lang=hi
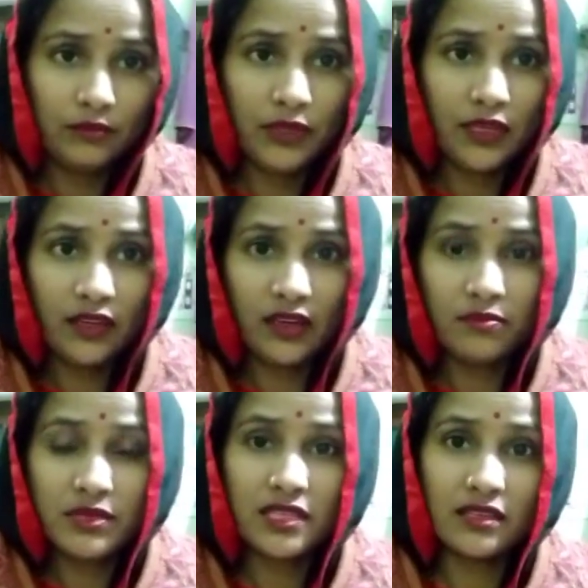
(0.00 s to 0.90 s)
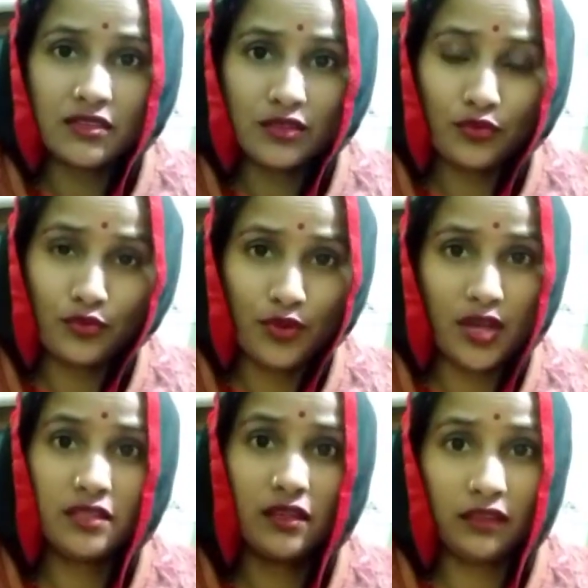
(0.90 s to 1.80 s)
मेरे यहाँ पे सर से
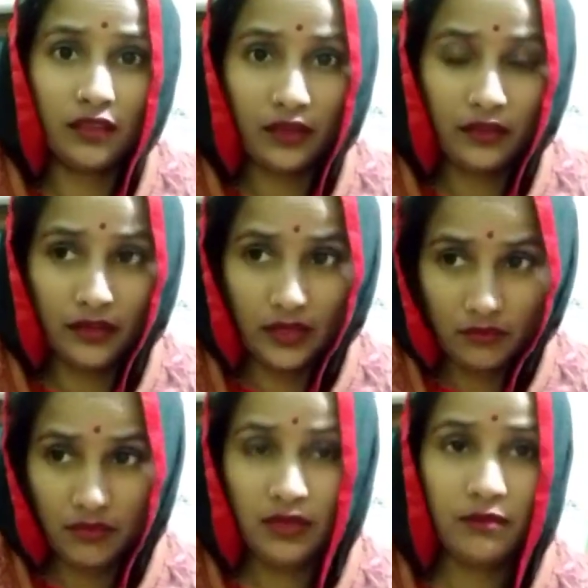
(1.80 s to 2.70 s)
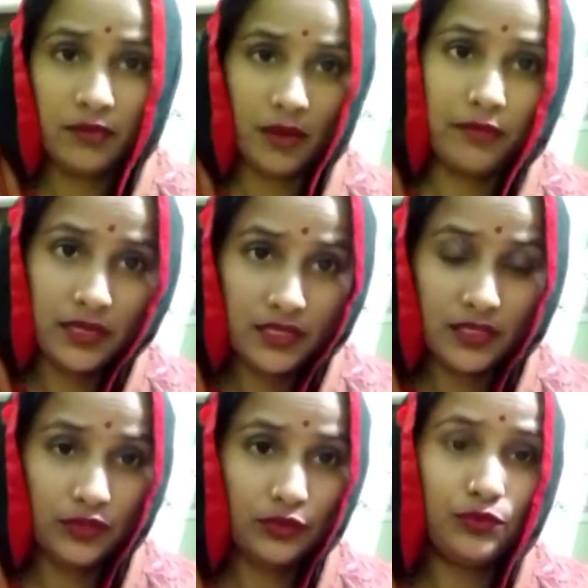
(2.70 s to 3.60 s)
ओढ़ा जाता है घर में पापा जी
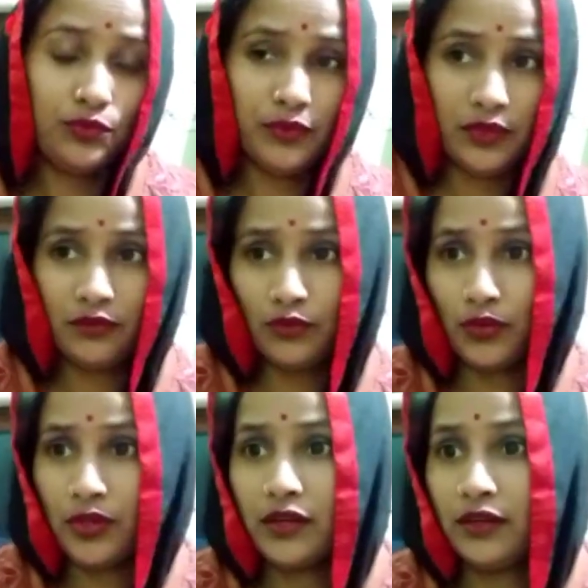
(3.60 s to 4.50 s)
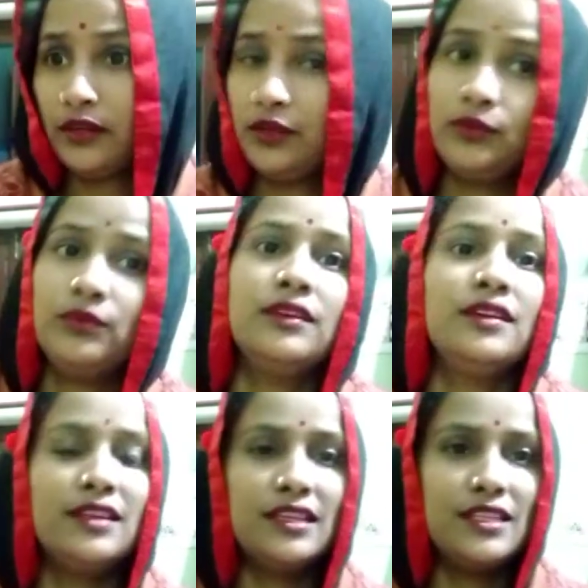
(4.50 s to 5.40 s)
हैं तो फिर ओढ़ के रखती हूँ
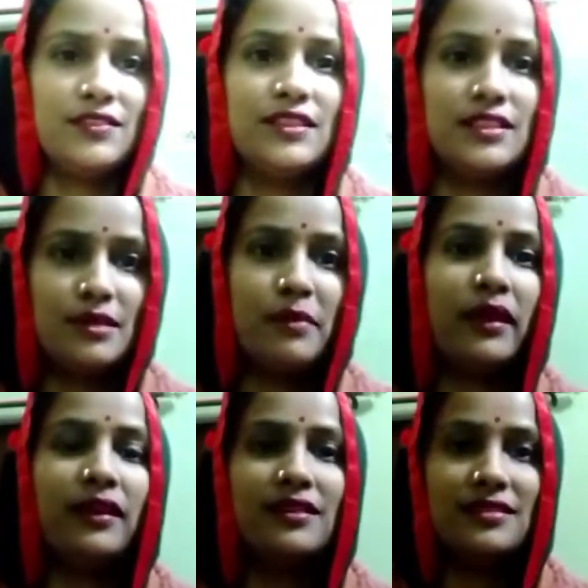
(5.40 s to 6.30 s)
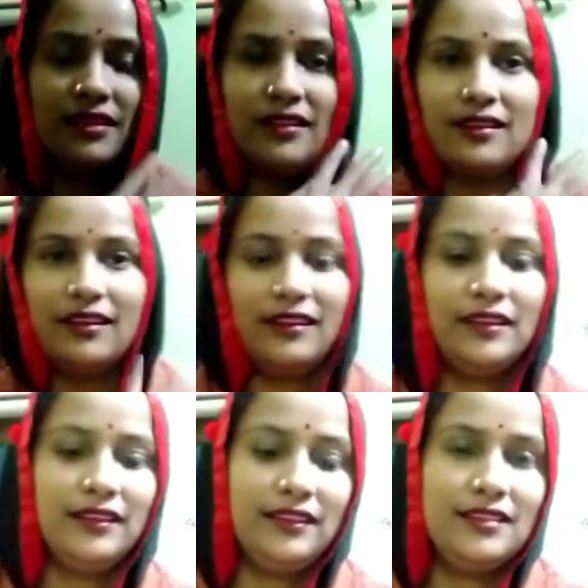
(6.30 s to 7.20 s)
इस वजह से मैंने ऐसे कर ली
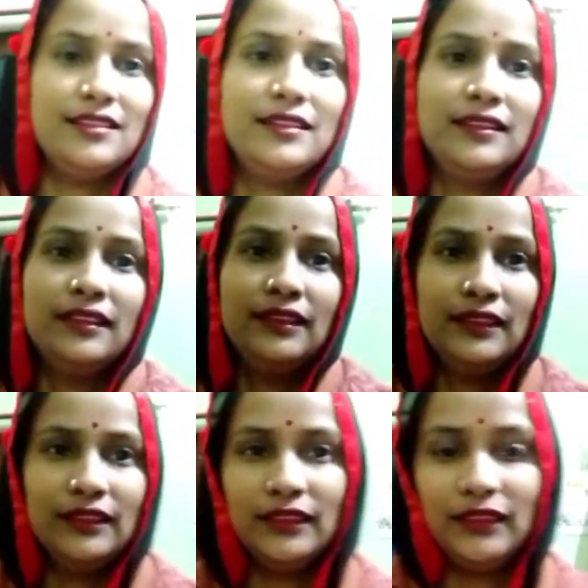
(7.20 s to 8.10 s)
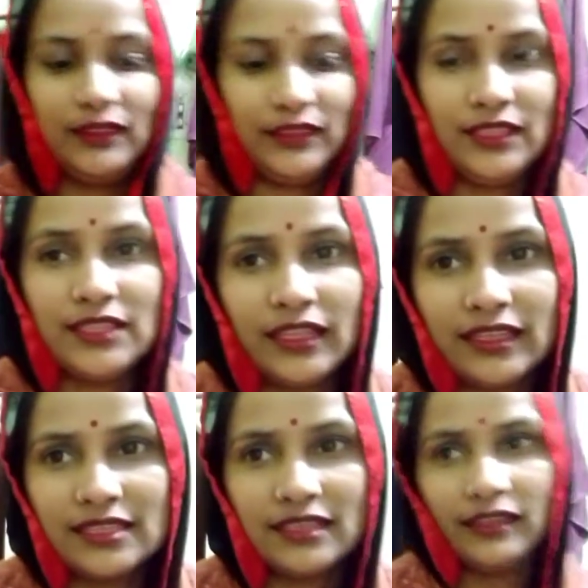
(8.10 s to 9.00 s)
तो ये ये
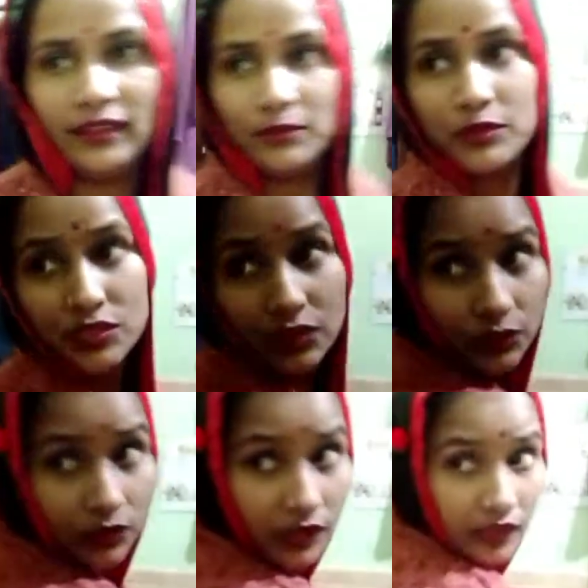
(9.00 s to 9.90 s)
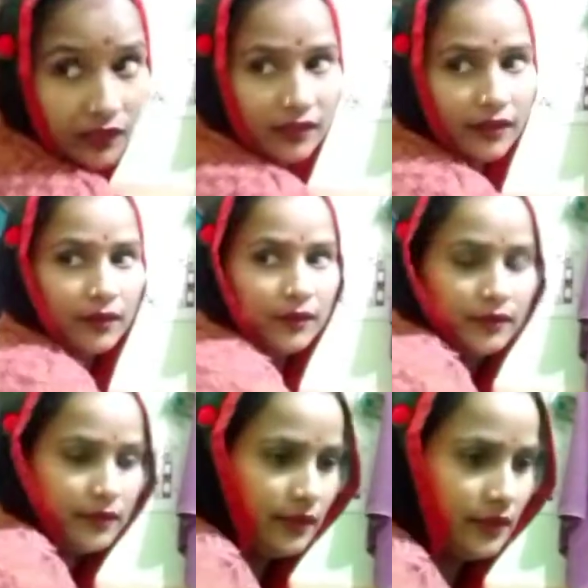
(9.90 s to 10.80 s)
ज़्यादा सही है पीछे तो नहीं दिख रहा
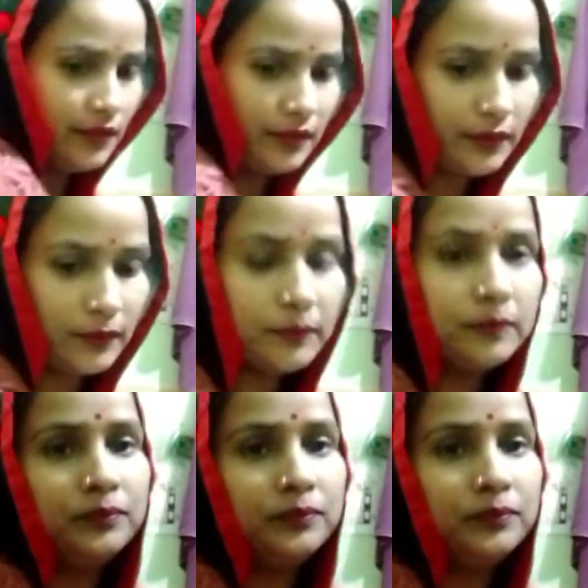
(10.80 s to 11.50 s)
हाँ ठीक है